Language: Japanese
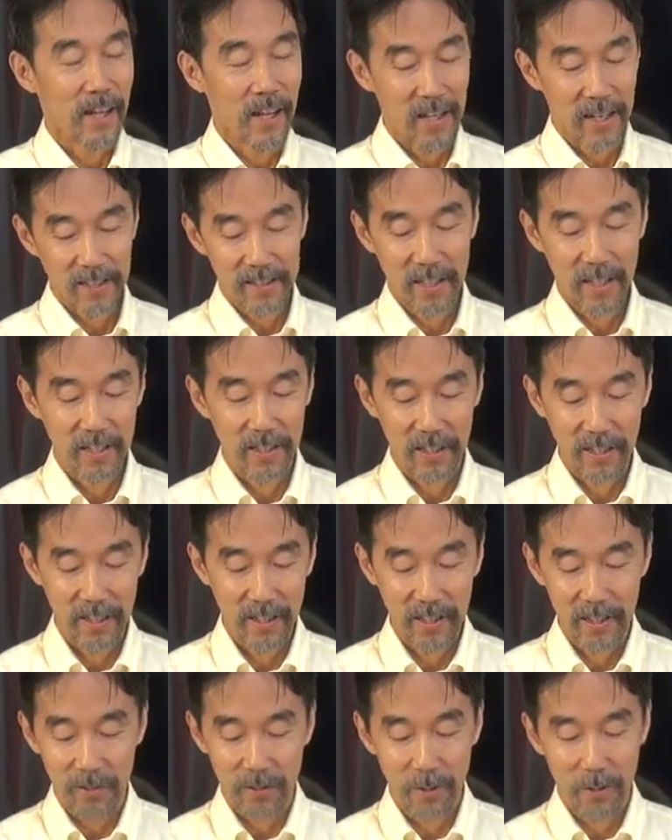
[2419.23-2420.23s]
あなた
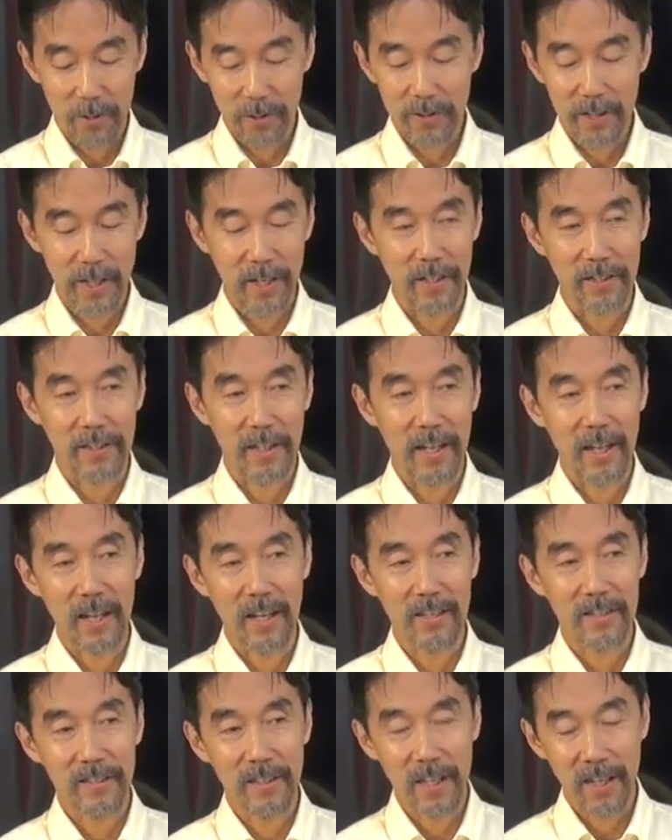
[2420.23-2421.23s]
に残され
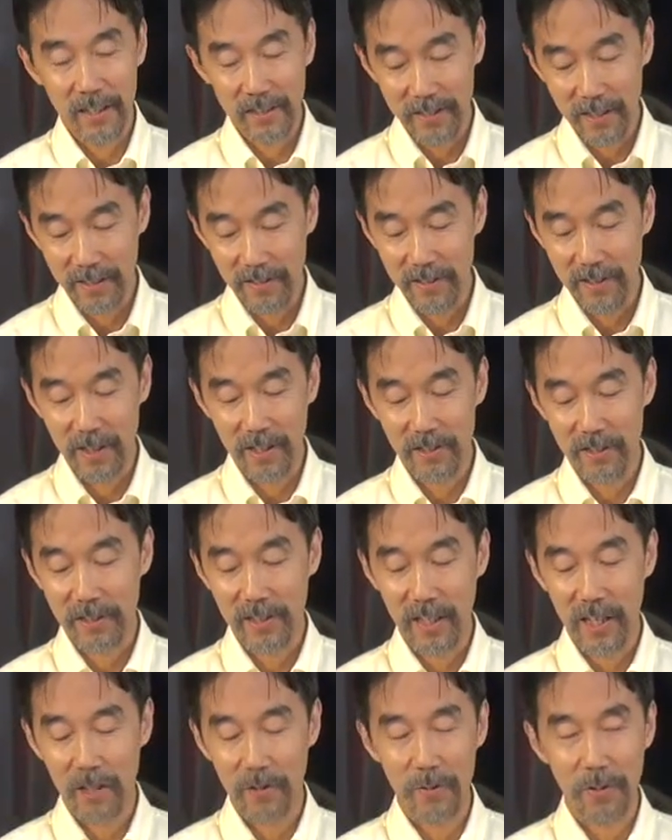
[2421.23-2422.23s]
た大切な
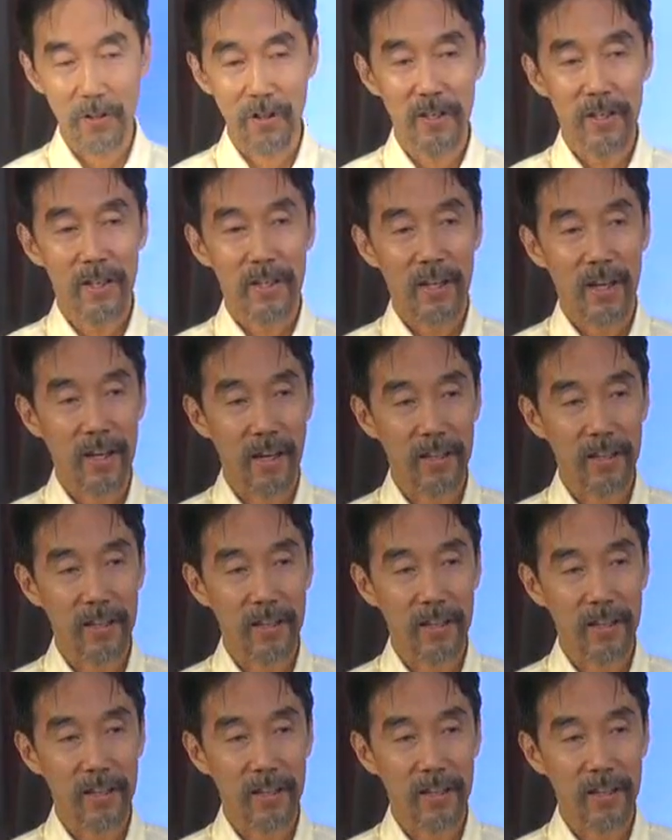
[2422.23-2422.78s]
時間を